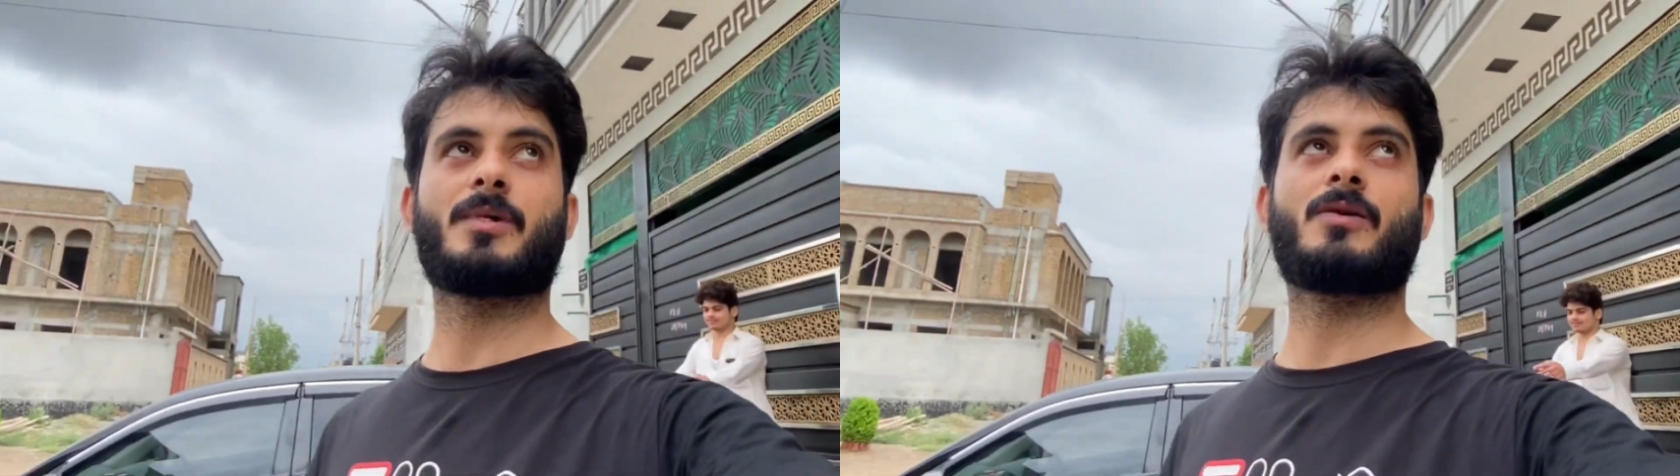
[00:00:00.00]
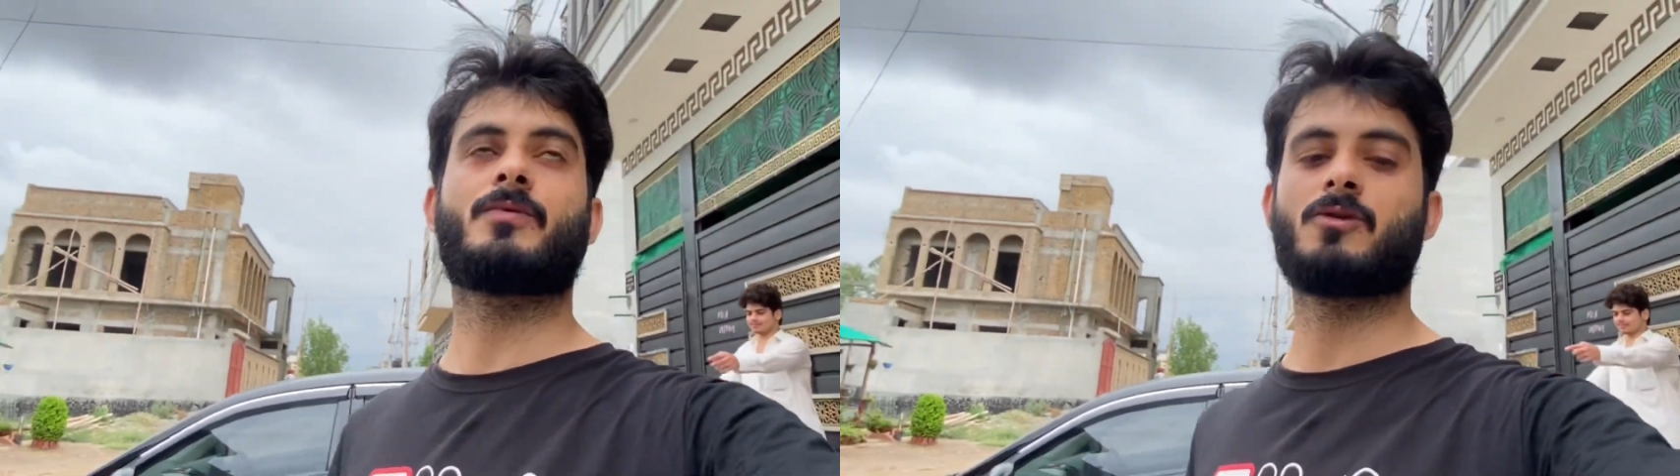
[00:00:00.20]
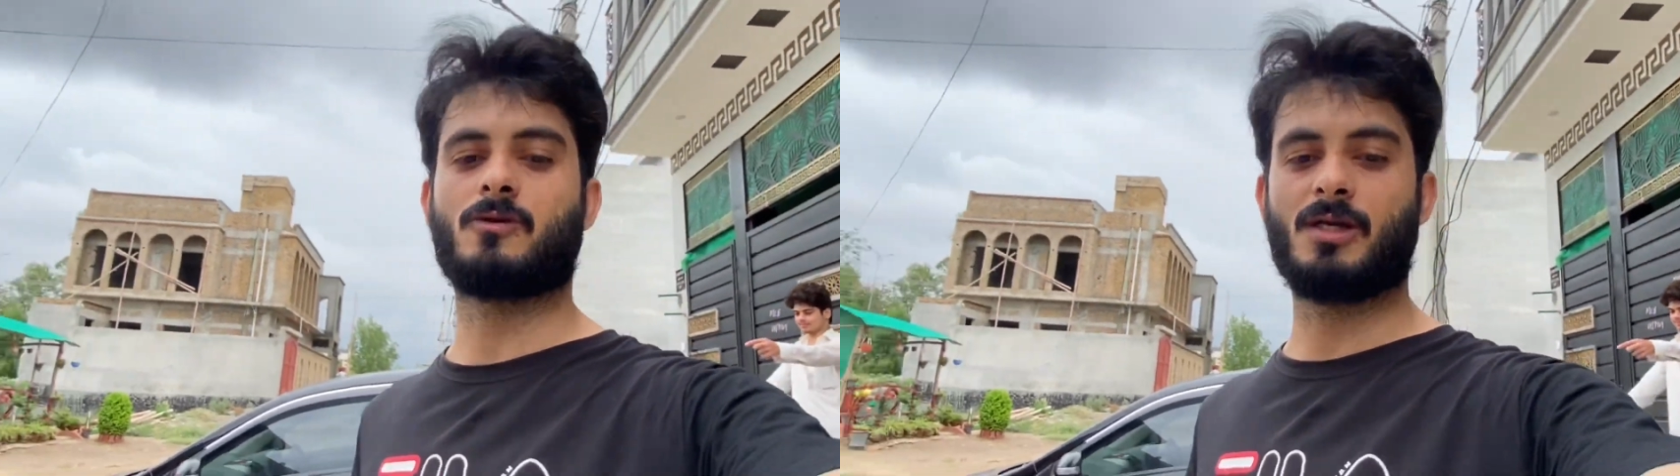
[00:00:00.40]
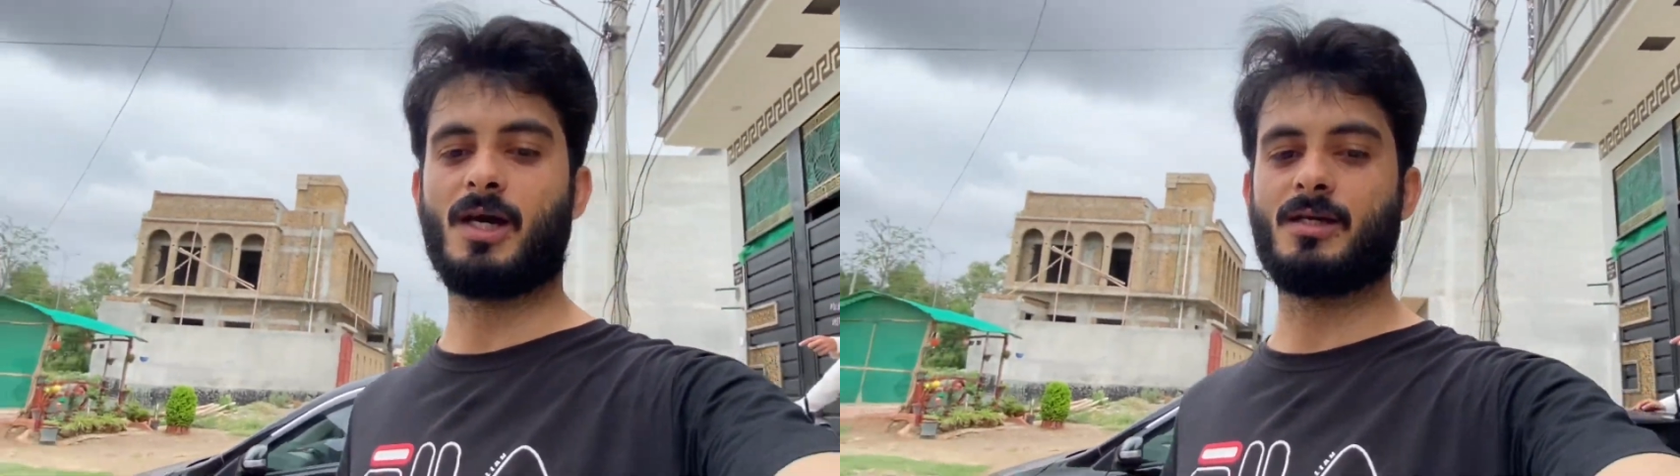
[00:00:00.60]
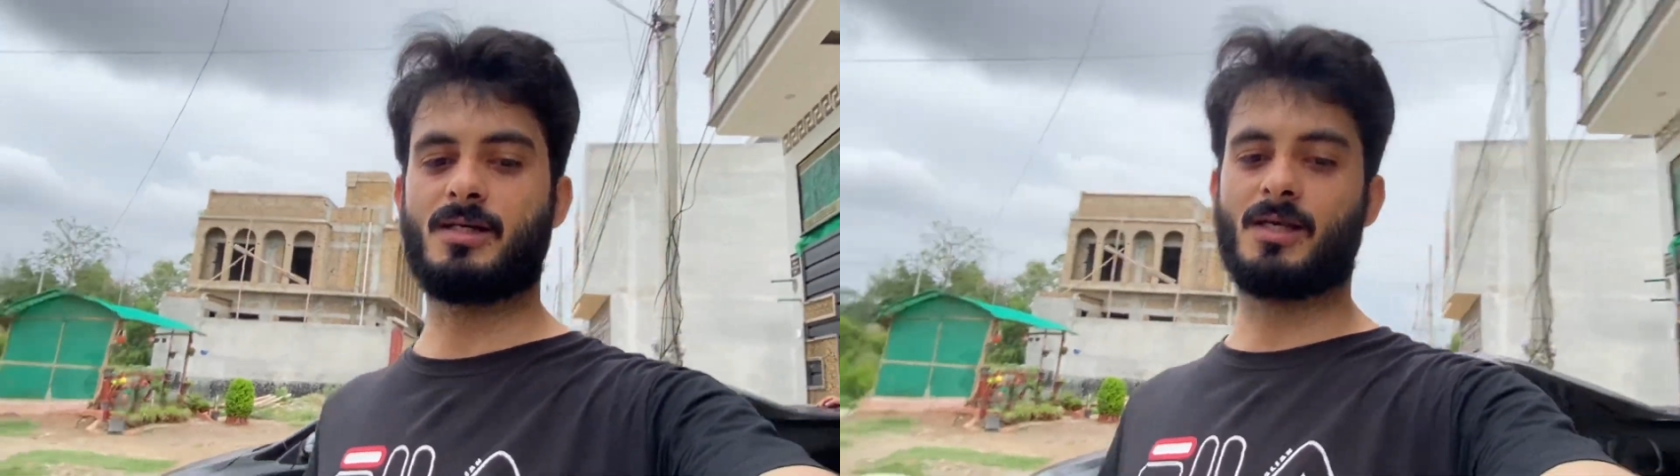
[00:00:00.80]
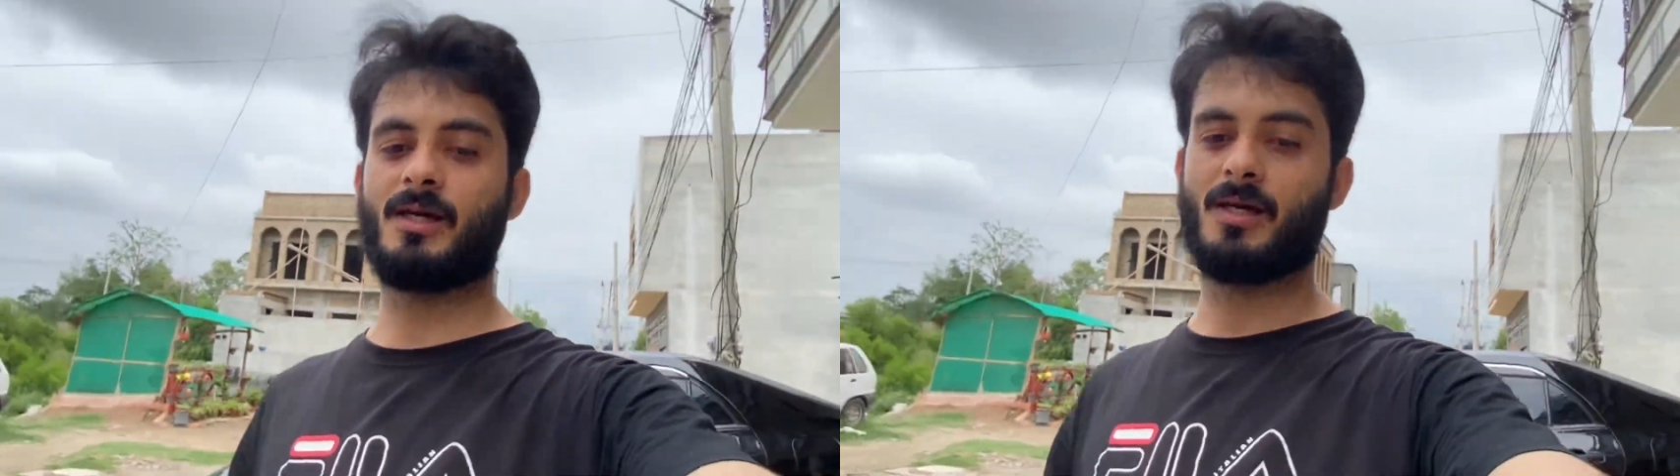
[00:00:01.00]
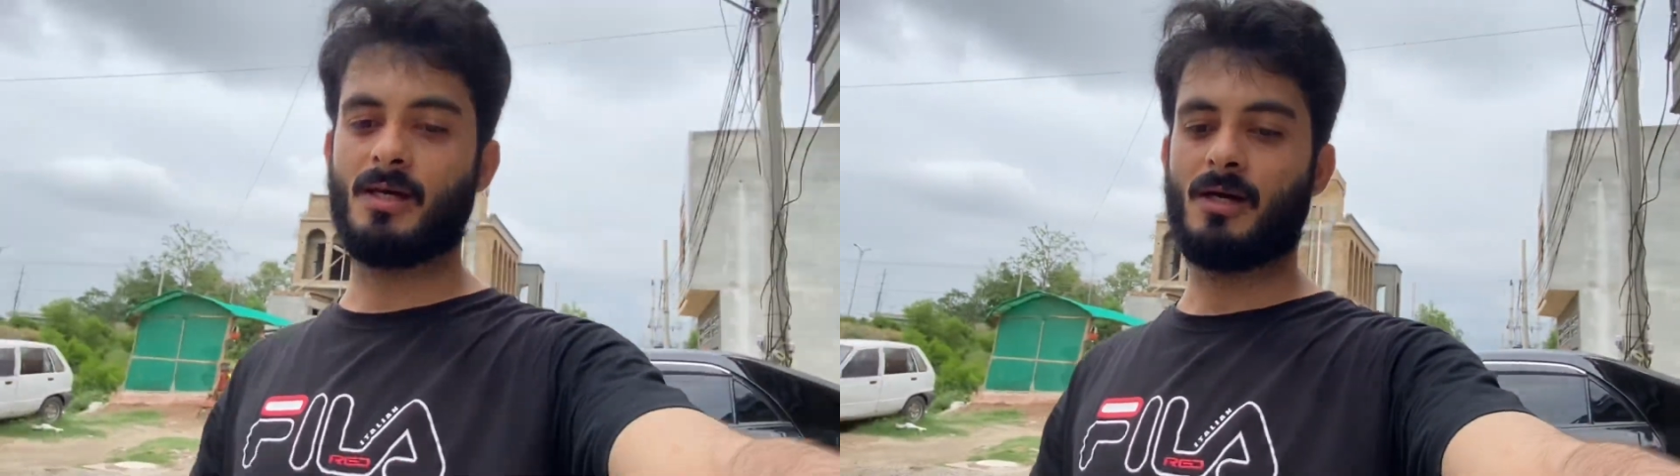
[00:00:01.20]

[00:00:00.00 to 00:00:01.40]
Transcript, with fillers: करें वीडियो को लाइक करें